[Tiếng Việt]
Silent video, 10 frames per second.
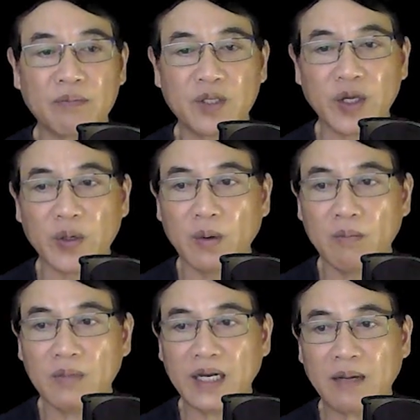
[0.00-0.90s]
dìu,
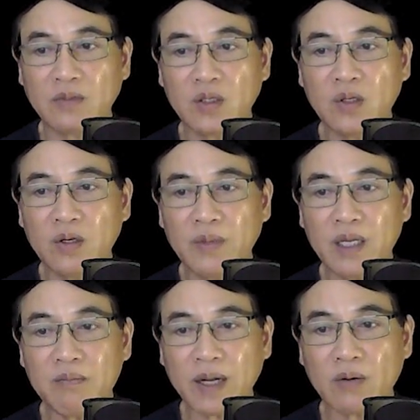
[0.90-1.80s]
làm cho đôi
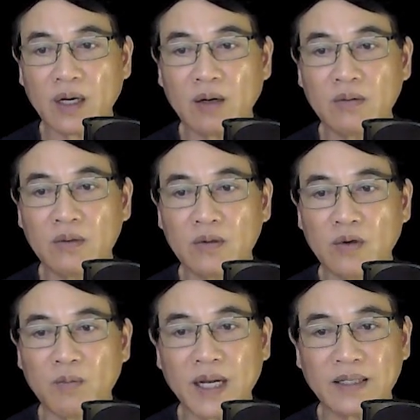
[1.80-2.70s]
mí mắt của ông
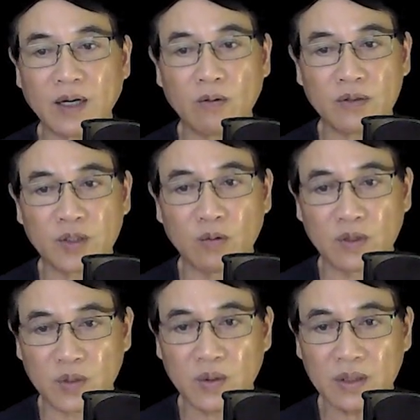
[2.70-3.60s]
cũng bắt đầu
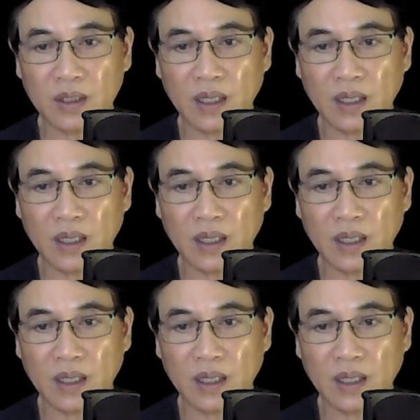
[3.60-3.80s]
trùng xuống.